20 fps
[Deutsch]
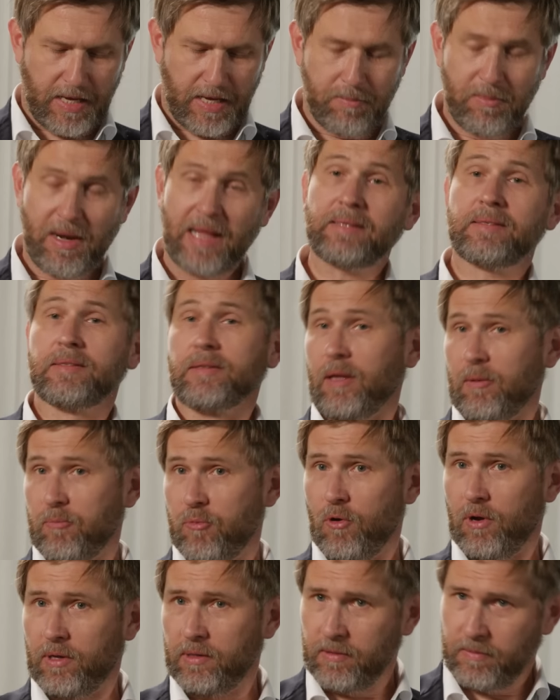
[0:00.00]
Im letzten
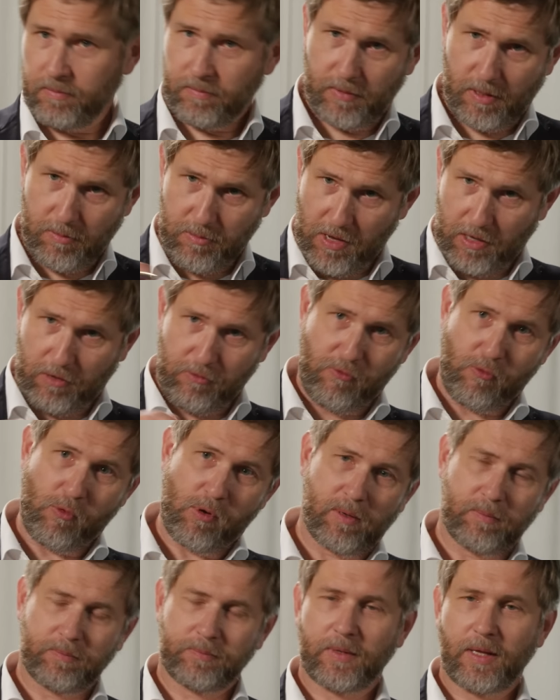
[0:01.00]
Report, im Jahr
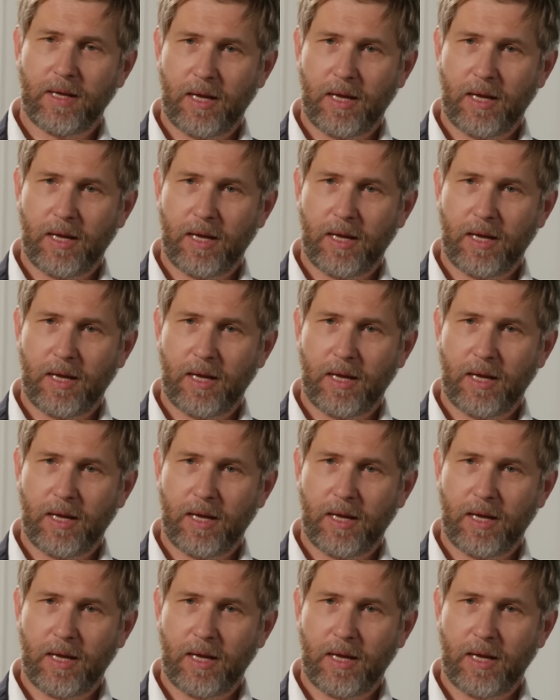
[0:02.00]
davor,